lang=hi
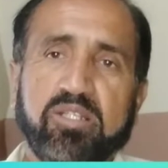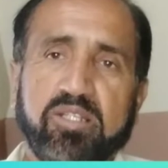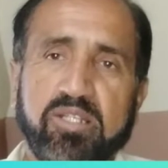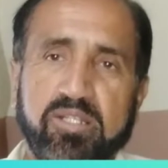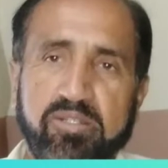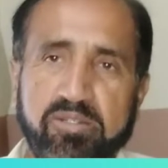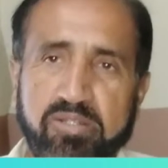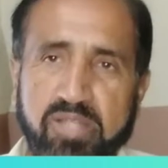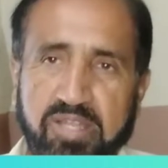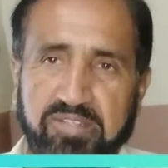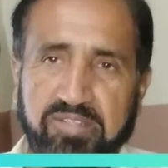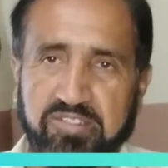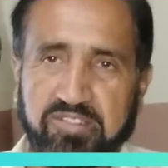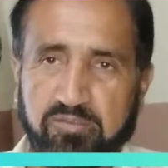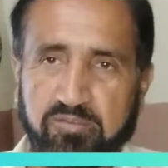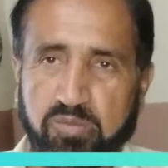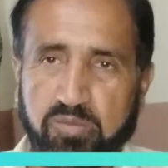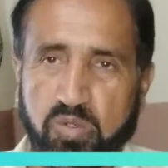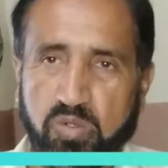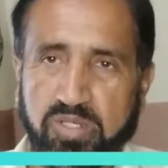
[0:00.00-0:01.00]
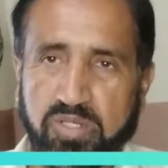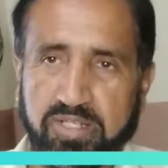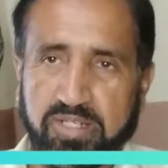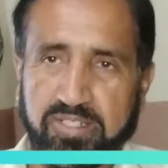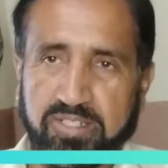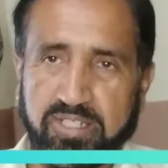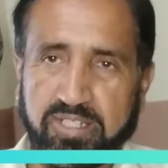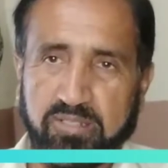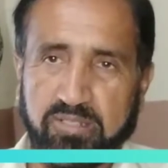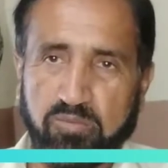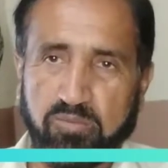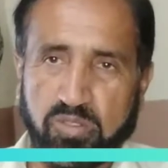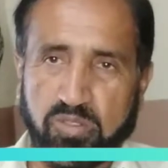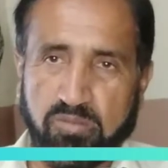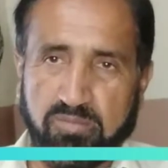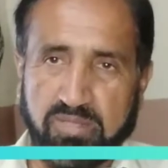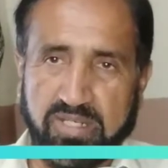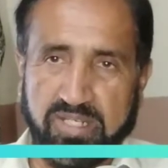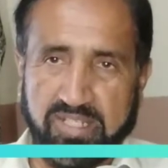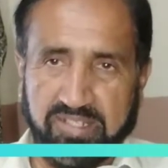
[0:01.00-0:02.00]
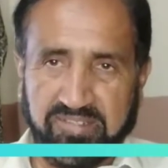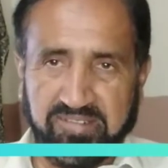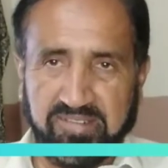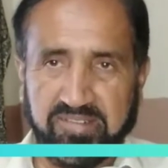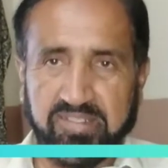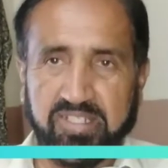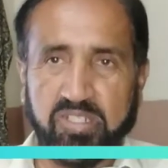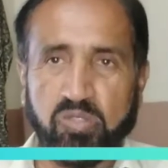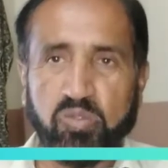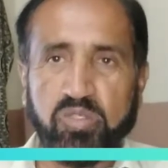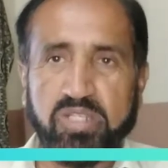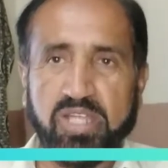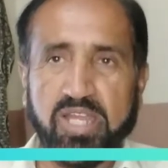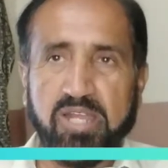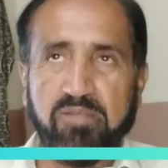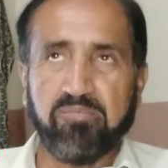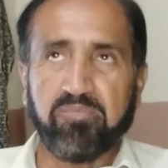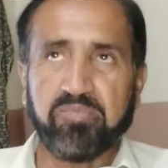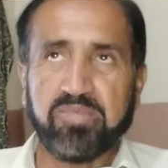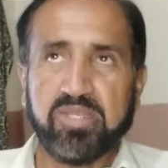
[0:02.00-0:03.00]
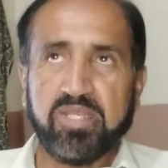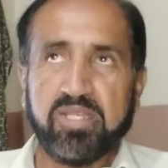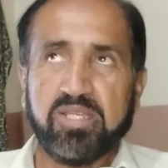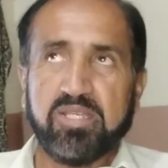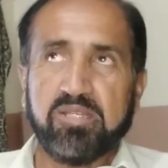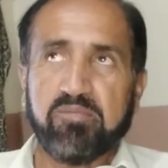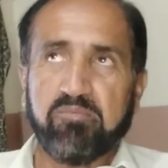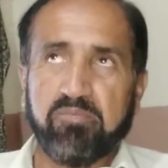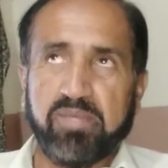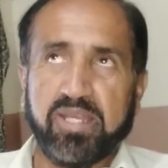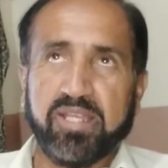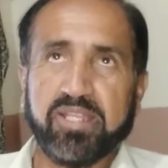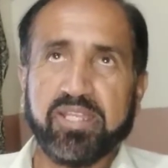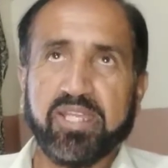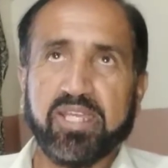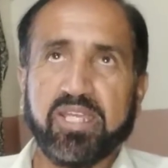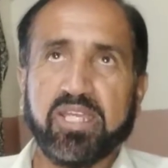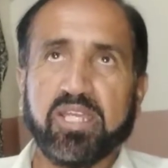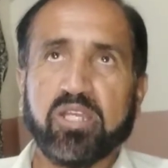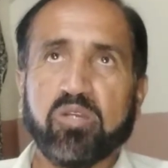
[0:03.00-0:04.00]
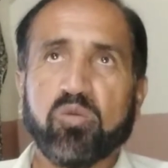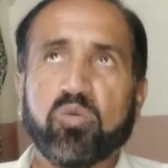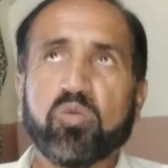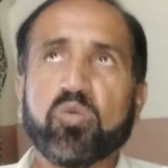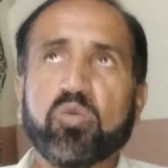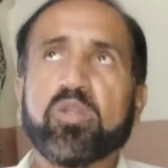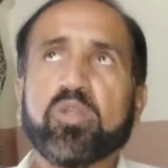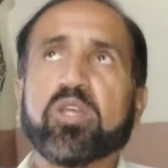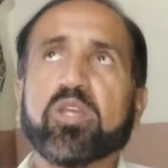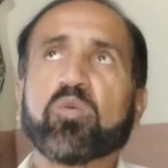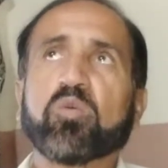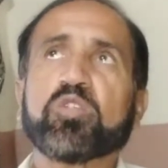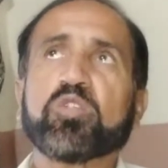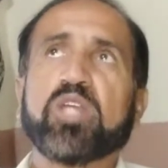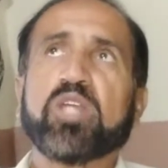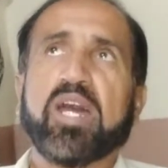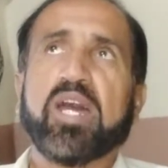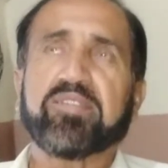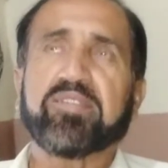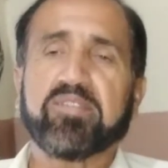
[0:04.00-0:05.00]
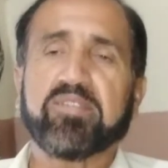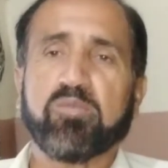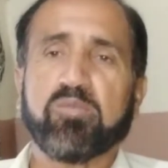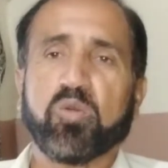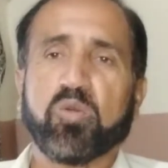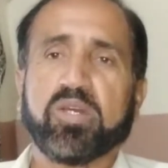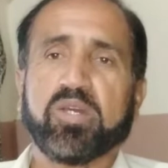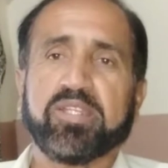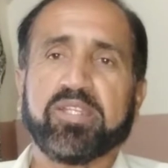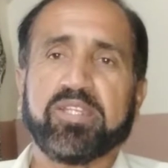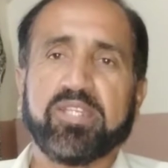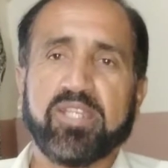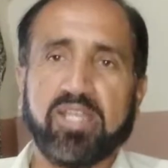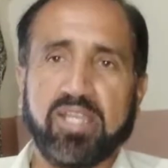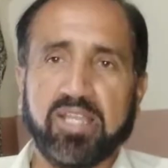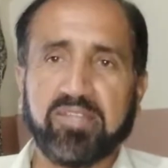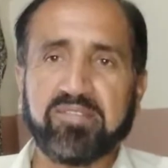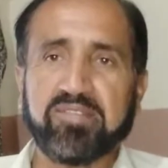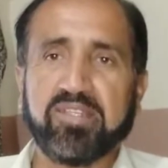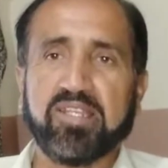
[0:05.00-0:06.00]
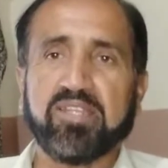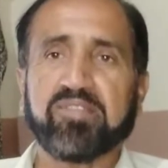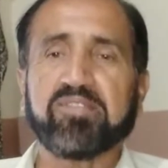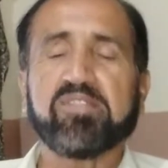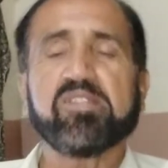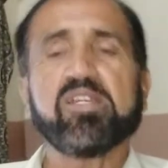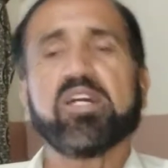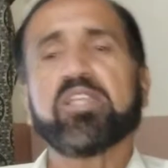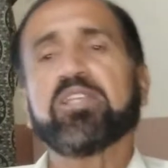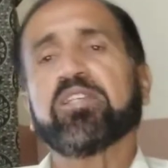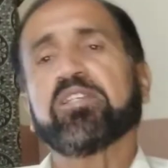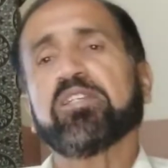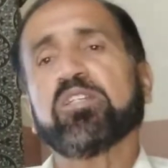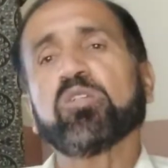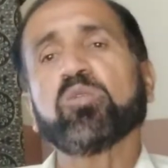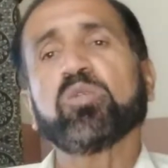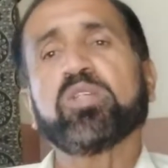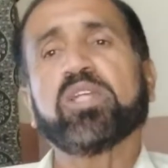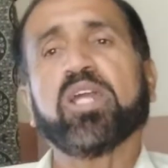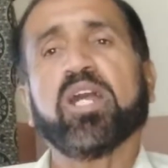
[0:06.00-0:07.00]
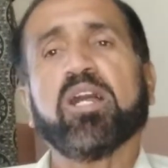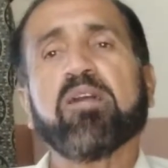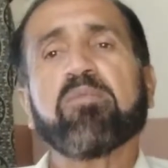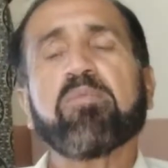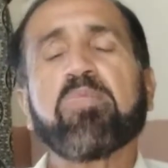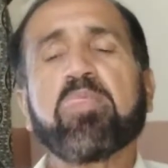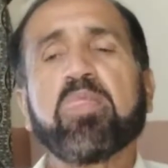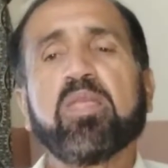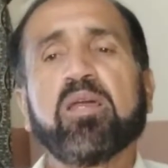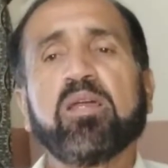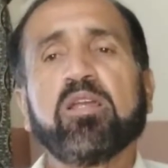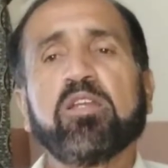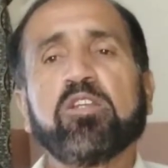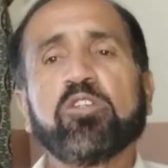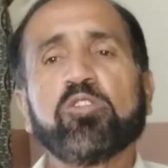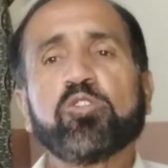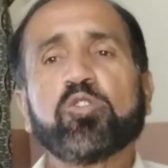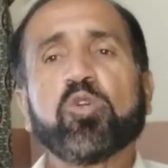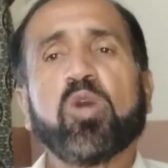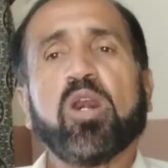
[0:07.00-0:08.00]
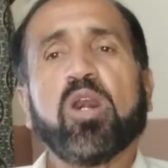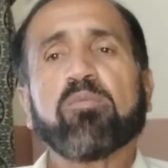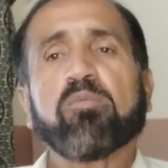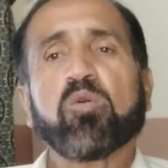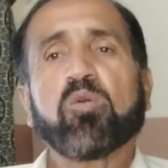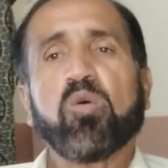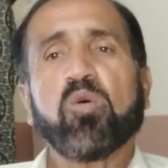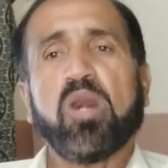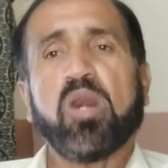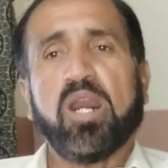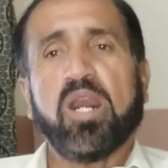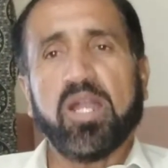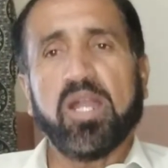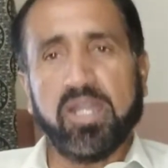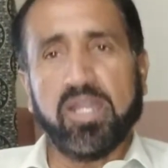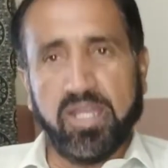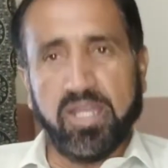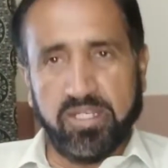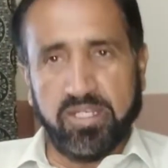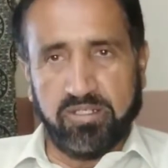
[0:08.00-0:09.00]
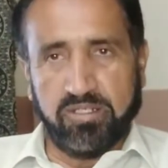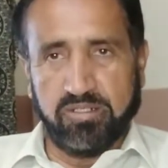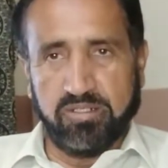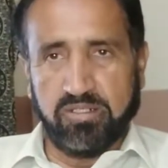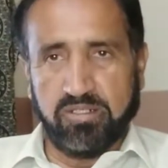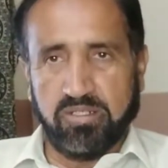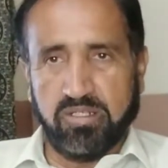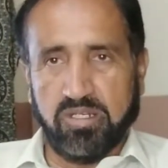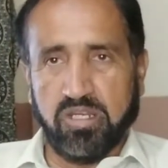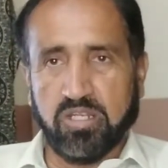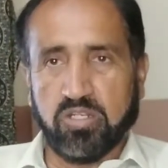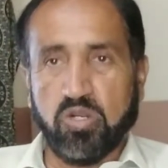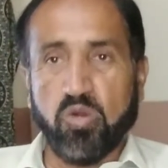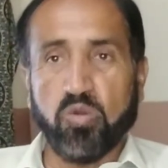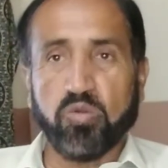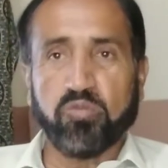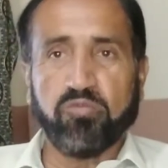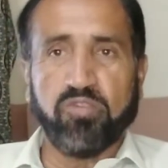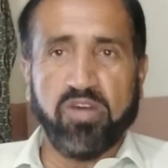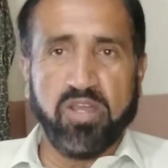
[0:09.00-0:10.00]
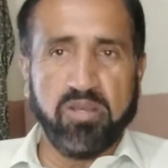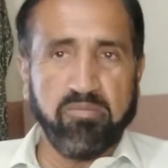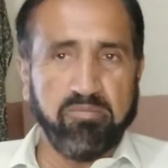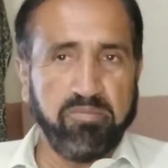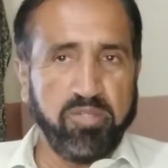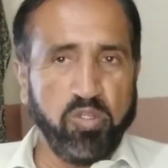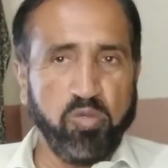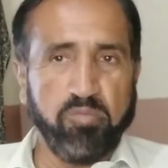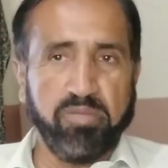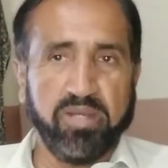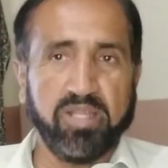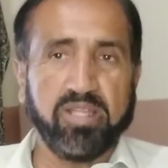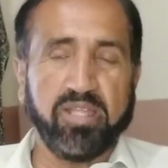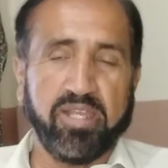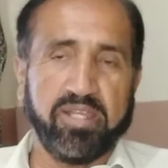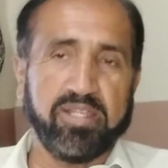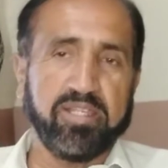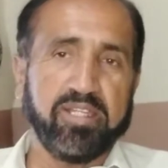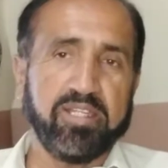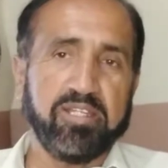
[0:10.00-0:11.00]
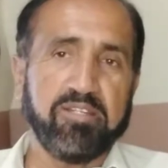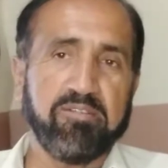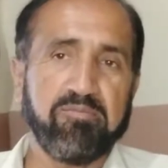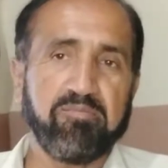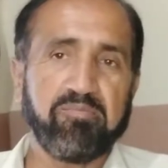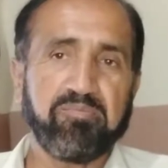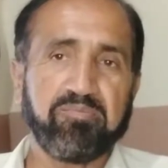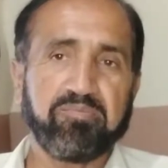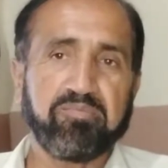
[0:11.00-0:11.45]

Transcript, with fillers: ना सिर्फ ब्रोकर की मुकम्मल लिस्ट दी हुई है बल्कि उन्होंने कुछ ऐसे ब्रोकर की अलग से लिस्ट जारी की हुई है जो आपको ऑनलाइन अकाउंट फार्म भी ओपन कर रही है